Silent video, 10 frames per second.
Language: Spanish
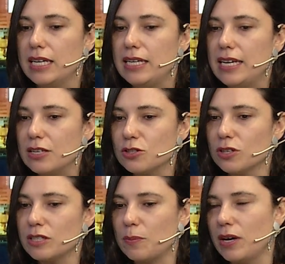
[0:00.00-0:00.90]
Y
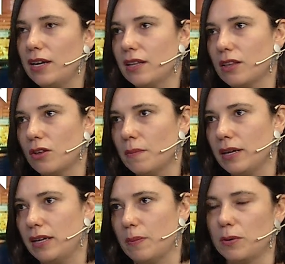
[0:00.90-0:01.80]
eso se puede leer de dos
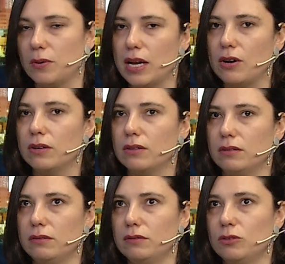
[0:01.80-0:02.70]
maneras. Por un lado,
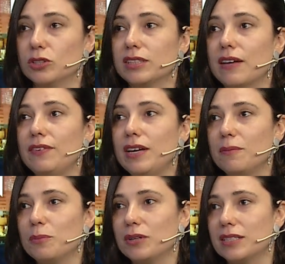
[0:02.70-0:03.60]
no está
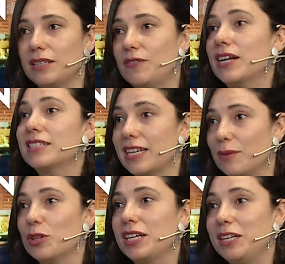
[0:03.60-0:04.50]
bien porque significa que
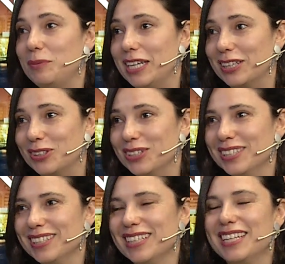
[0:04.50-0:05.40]
seguimos discriminando.
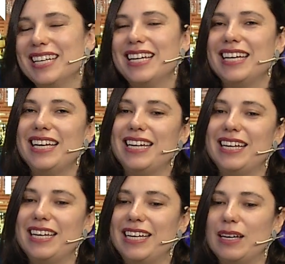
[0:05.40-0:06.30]
Correcto, claro.
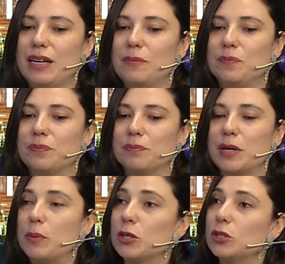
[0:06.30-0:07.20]
Eh,
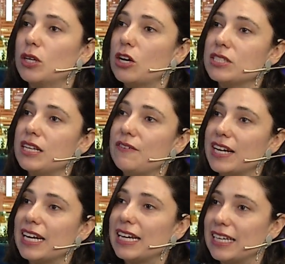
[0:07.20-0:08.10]
pero por otro lado,
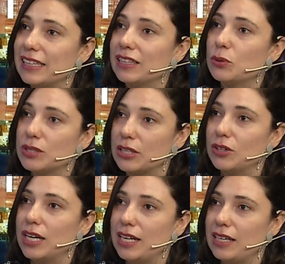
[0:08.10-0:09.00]
significa que la gente está
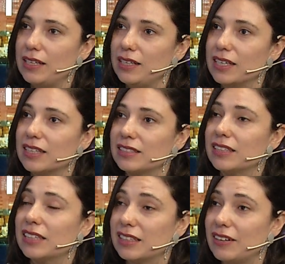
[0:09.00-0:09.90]
usando la ley y hasta se
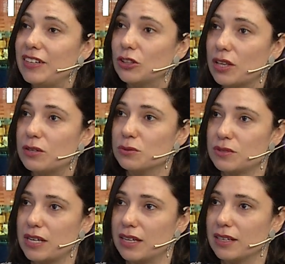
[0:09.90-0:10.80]
está atreviendo a
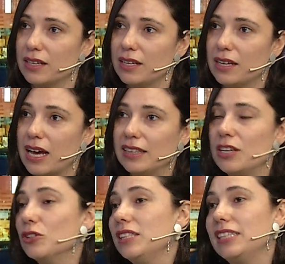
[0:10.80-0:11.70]
denunciar.
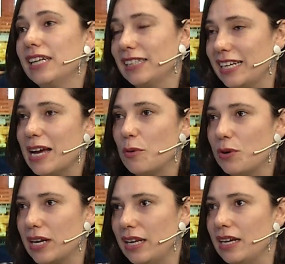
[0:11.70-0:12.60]
Antes ni siquiera teníamos
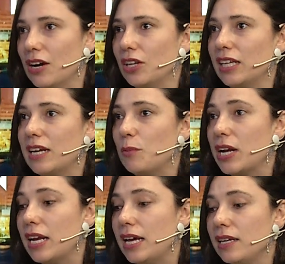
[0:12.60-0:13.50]
una ley. Ahora teníamos
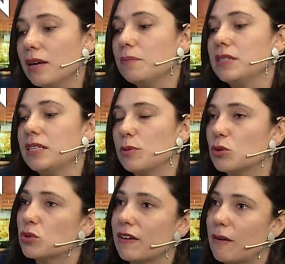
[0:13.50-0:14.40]
una ley que en principio
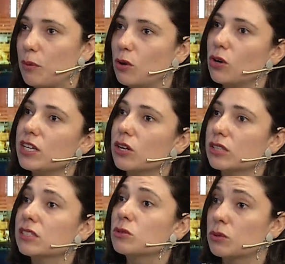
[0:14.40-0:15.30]
se usaba poco y ahora
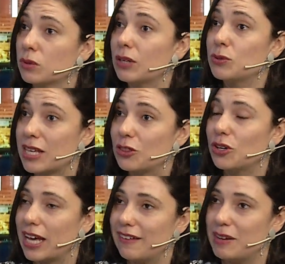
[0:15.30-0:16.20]
se está
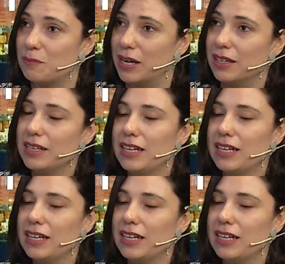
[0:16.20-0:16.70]
usando cada vez más.